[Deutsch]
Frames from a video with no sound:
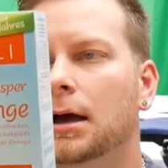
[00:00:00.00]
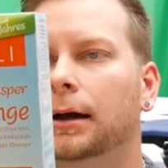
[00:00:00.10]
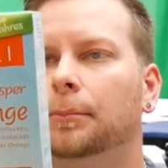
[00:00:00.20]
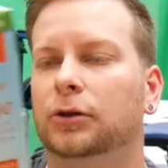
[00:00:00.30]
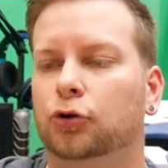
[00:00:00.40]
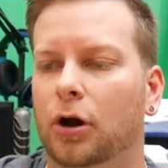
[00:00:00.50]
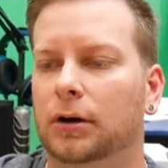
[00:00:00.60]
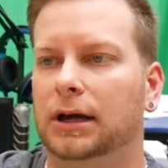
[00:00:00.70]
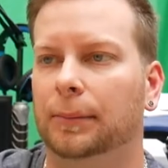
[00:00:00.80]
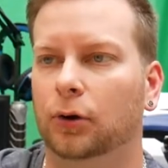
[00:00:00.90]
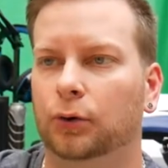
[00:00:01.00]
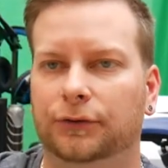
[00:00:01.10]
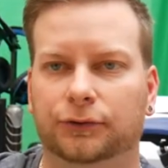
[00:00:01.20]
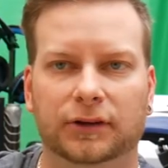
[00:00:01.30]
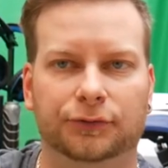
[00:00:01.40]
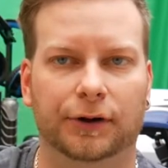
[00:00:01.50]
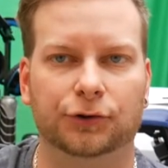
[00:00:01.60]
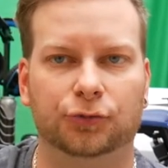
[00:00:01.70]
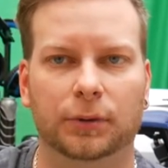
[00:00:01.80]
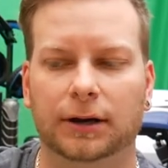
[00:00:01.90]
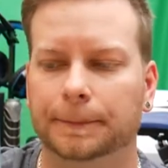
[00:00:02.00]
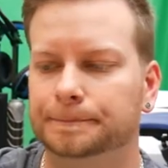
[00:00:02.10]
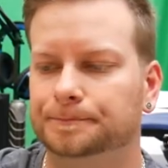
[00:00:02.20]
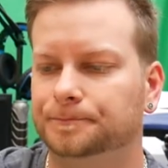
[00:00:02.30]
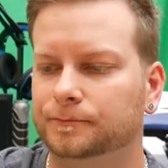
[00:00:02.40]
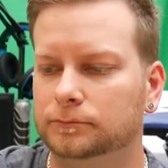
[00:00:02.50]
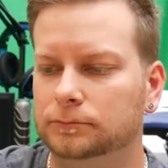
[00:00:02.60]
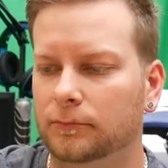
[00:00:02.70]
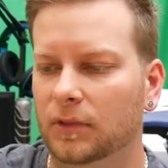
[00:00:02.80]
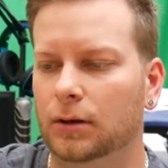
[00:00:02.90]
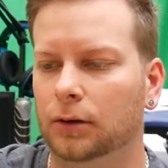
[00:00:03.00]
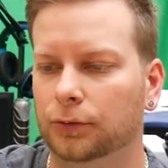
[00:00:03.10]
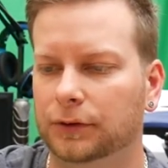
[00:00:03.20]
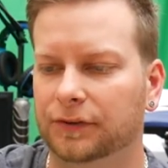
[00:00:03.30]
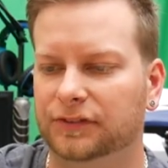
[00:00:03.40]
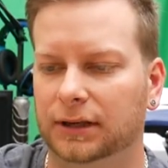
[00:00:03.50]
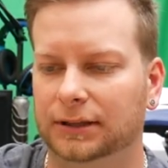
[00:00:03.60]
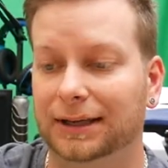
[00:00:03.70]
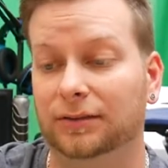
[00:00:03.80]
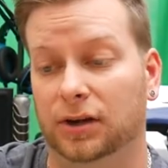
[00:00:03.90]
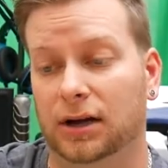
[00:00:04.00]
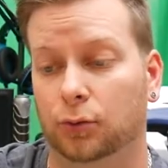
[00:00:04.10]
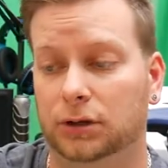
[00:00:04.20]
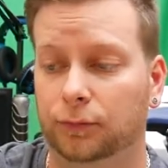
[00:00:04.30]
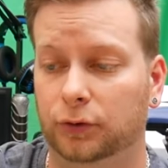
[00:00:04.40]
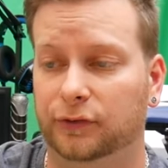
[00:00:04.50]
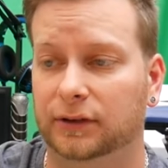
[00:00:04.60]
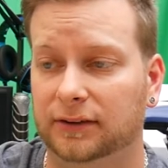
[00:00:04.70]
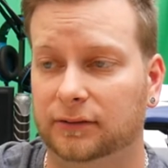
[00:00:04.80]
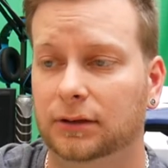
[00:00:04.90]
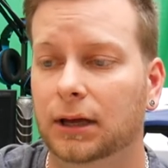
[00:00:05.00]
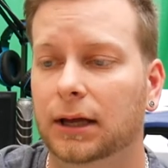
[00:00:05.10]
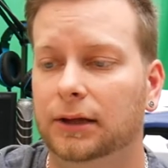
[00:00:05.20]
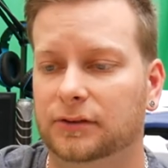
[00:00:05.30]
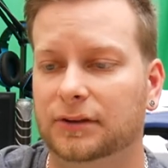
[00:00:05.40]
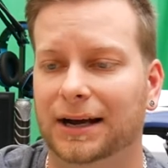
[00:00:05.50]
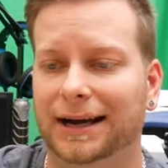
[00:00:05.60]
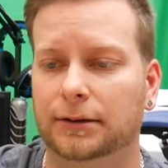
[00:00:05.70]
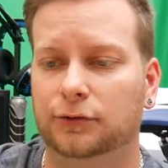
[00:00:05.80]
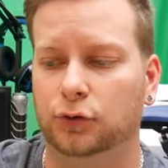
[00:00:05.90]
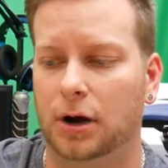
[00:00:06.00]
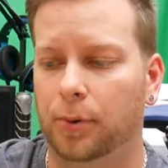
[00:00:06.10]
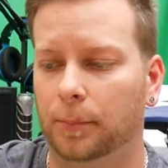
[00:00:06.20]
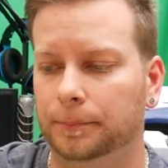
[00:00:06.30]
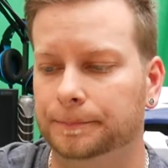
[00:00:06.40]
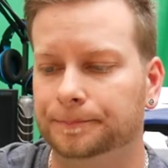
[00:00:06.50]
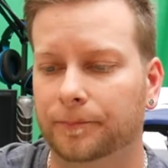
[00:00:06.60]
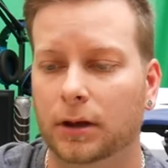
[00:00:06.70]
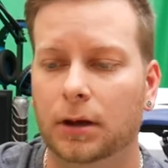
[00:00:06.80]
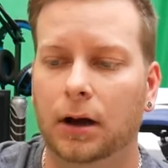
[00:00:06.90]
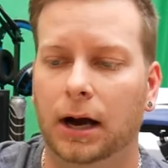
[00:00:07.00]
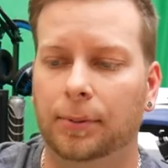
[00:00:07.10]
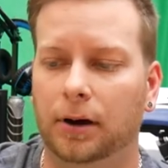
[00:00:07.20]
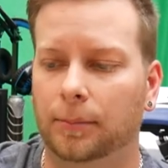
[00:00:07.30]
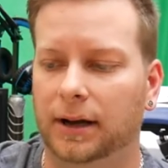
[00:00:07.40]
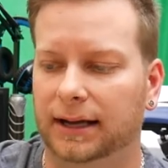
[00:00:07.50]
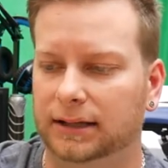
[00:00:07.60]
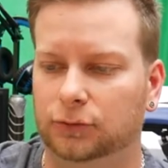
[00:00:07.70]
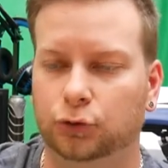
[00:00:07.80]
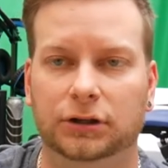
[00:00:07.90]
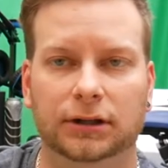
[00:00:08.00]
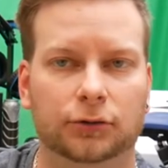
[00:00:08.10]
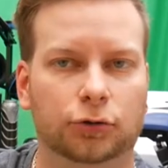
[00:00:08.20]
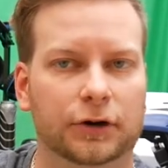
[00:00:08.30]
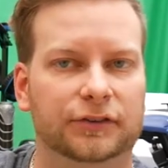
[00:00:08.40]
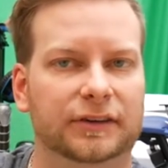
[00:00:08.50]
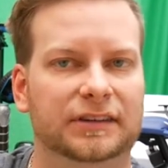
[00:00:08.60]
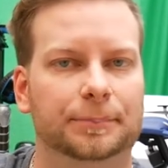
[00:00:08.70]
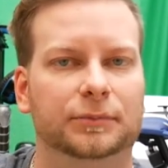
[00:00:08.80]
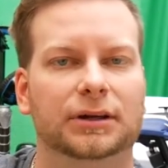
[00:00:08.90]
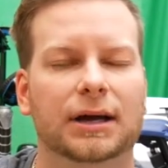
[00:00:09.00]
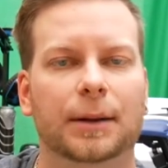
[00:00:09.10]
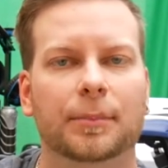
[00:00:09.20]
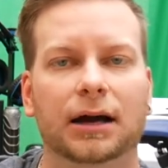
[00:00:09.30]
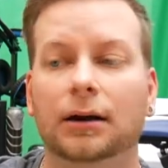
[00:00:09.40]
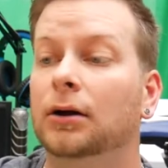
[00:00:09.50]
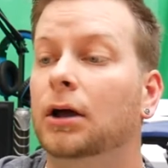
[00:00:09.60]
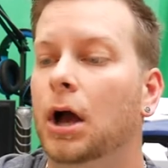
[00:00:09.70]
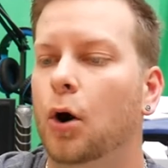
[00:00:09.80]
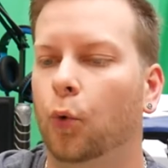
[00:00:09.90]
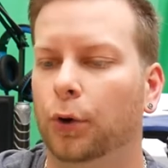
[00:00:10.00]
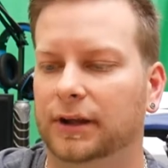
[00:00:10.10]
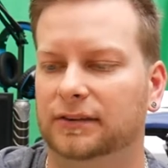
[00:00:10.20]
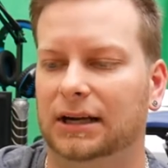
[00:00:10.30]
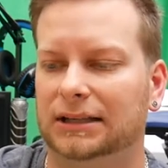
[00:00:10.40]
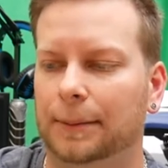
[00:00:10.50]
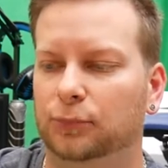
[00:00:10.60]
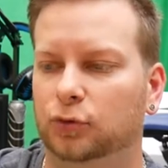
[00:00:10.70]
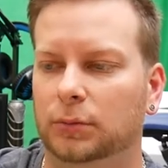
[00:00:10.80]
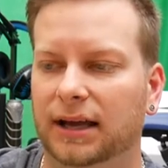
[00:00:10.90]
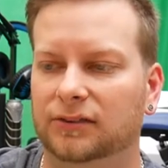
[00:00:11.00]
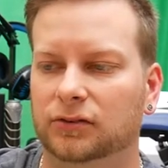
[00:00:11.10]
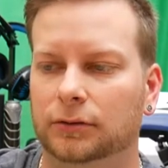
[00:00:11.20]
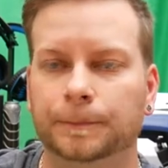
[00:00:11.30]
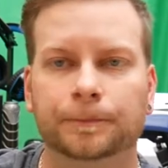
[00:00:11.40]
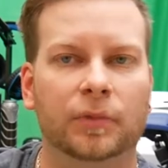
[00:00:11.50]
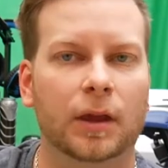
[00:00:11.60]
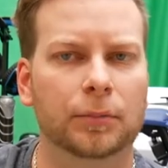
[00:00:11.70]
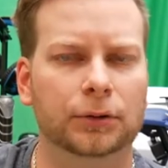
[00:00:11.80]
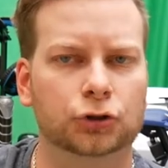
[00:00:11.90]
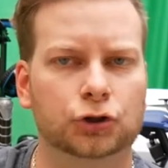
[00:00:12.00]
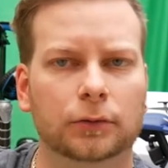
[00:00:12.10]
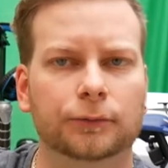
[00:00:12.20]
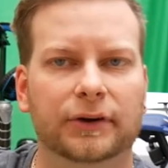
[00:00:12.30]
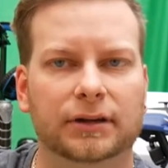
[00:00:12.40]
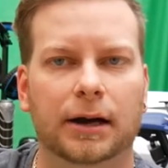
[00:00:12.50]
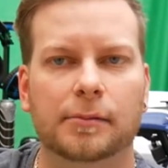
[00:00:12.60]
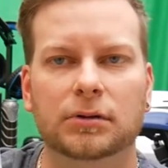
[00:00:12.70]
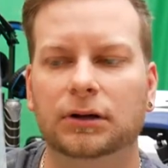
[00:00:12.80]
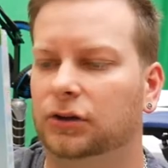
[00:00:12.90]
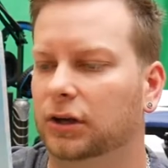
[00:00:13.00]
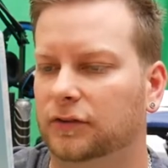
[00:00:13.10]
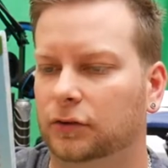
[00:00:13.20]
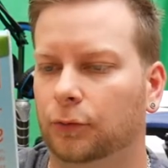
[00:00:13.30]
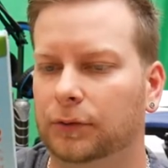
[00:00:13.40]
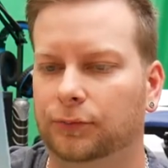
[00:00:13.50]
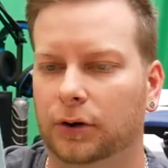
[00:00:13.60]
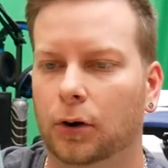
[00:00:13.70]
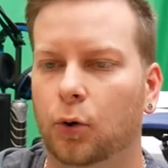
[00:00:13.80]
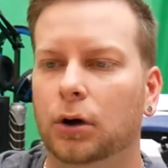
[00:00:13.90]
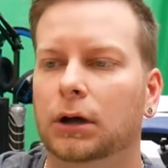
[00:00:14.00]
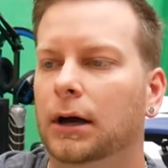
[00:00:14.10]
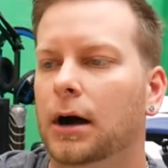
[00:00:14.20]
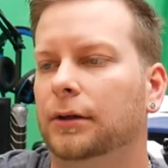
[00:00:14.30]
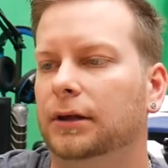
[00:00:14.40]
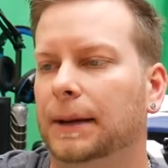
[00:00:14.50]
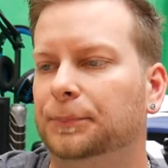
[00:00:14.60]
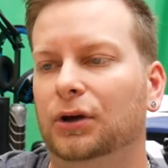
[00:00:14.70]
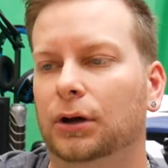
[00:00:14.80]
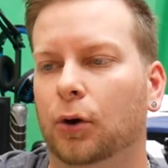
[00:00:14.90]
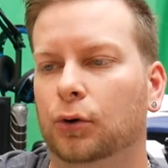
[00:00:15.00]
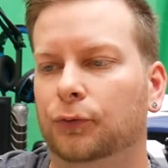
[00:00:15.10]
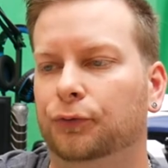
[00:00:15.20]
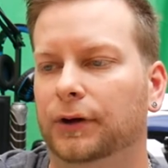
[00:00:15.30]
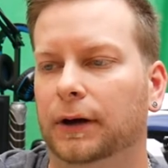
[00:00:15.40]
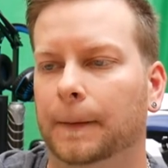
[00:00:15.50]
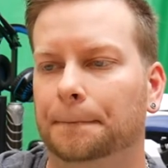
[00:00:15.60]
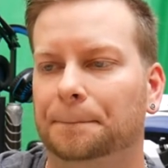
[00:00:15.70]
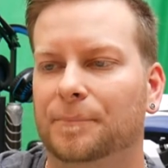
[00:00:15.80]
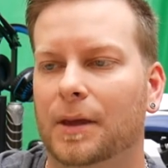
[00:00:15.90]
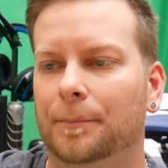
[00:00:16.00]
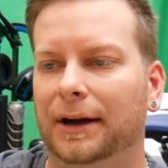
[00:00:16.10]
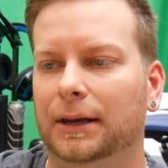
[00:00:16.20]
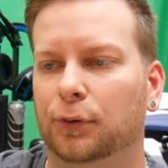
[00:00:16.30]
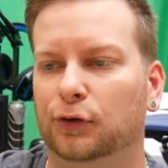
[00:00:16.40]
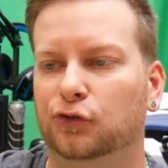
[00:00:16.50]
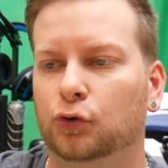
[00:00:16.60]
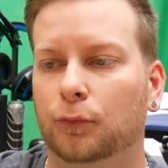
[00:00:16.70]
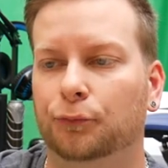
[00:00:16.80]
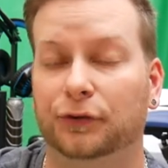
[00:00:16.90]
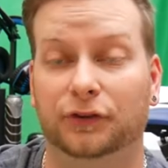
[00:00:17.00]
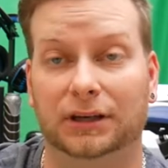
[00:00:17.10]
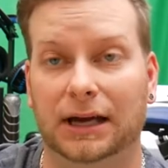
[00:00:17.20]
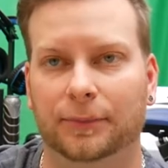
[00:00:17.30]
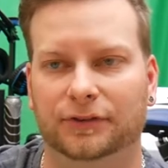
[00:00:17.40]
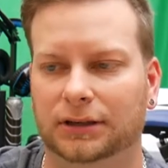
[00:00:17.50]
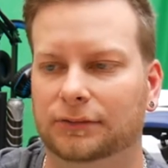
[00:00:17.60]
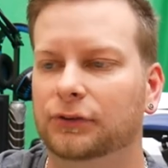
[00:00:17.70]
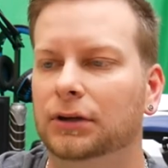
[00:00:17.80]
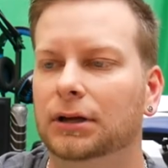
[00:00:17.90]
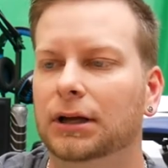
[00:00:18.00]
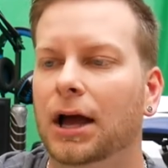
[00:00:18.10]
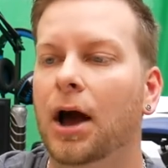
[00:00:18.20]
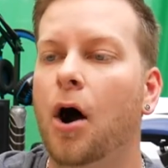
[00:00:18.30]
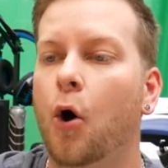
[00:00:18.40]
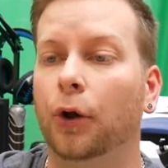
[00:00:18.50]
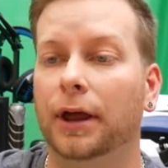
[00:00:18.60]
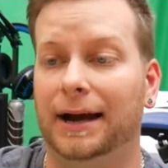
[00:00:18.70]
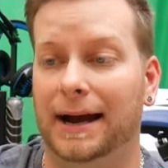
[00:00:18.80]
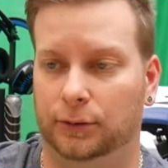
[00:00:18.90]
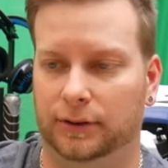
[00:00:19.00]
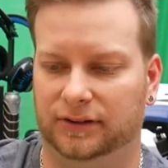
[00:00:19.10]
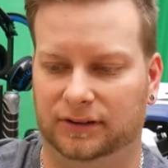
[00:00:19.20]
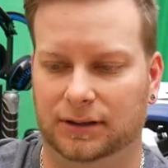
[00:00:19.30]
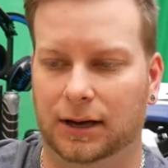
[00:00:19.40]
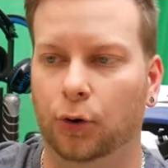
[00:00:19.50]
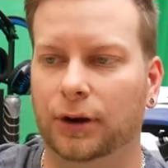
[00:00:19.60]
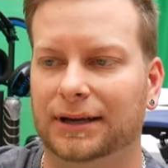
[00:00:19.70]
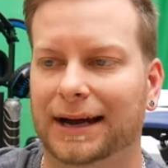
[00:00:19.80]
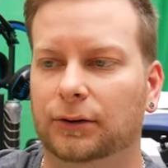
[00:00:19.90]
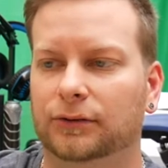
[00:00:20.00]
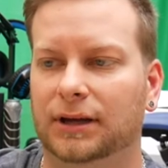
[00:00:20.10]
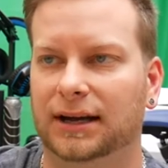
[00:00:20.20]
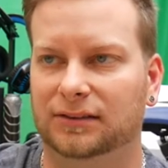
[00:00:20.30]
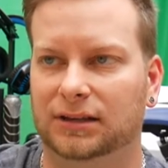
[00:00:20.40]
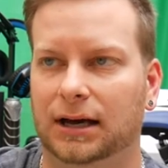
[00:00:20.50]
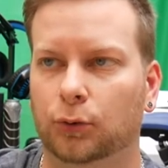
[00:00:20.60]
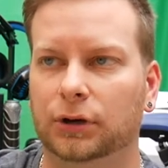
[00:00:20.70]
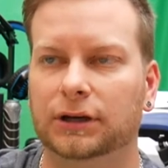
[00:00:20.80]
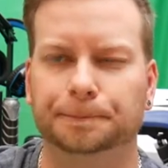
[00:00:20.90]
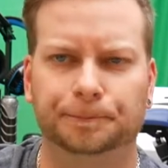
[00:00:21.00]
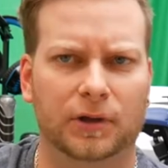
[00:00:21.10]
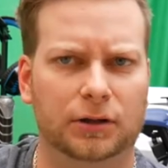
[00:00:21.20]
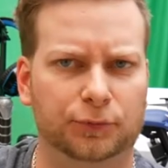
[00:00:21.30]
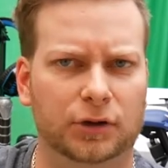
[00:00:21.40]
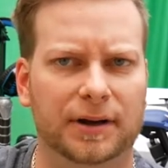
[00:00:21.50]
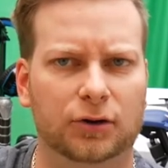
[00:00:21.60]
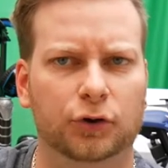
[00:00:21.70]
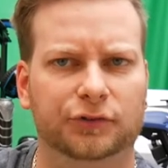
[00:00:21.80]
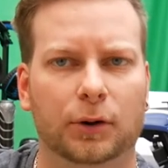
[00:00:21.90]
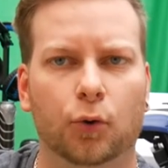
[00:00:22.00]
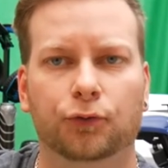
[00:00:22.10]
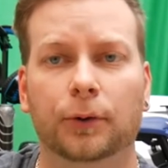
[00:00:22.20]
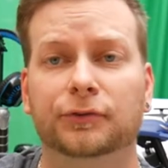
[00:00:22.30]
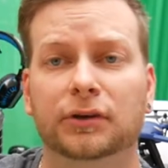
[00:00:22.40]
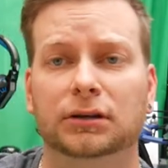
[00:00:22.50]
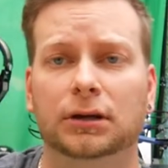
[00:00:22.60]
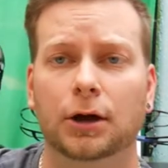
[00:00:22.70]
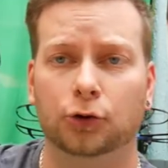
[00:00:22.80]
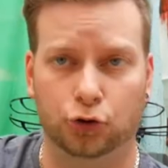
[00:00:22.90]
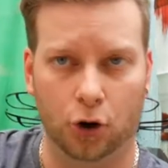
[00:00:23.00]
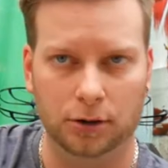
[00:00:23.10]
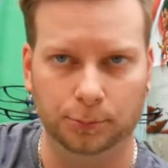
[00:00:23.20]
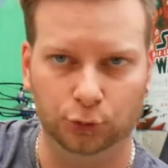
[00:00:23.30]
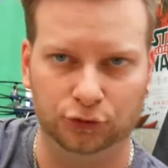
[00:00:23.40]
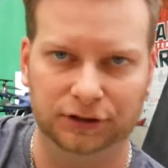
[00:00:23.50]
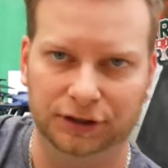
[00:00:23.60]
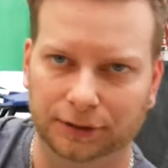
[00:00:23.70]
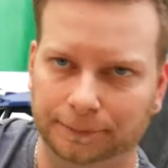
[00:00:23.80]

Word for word: Mit Köln kann man auch nichts falsch machen ihr wisst ja, jeden Tag, okay, will ich nicht essen, sind ja reine Zuckerbomben. Aber man kann ja natürlich hier ein tolles Rezept hier nachmachen oder es halt ab und zu mal essen. Mit einer schönen fettarmen Milch geht das euch auf jeden Fall auch. Dann habt ihr ja ungefähr bei einer Portion 40 Gramm, ist ja nicht viel, 181 Kalorien. Ich glaube, so eine Packung kostet 2,50 Euro. Köln Müsli.